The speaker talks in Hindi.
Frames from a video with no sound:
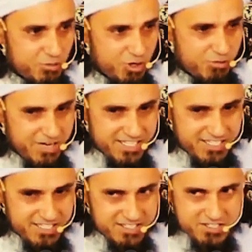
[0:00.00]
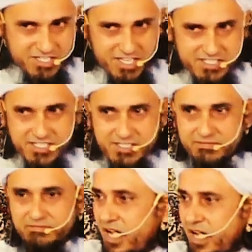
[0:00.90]
बोलो भाई जायज
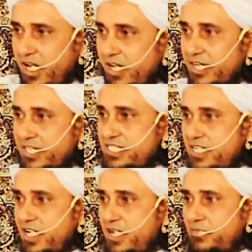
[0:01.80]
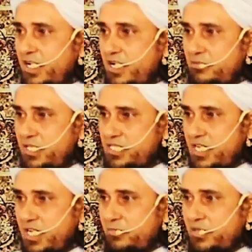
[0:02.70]
हालांकि जनाब गांधी
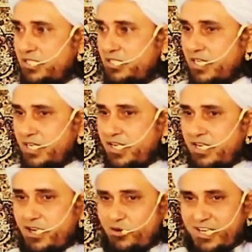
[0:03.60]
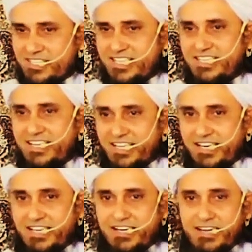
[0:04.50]
साहब की तकरीर का खुलासा ये
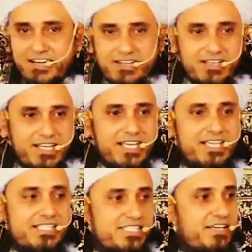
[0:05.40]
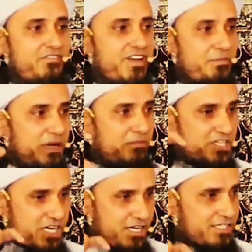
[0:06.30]
निकलेगा कि सफर में
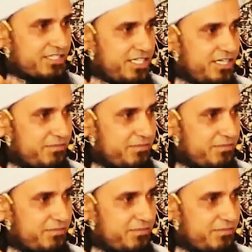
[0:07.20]
मशक्कत थी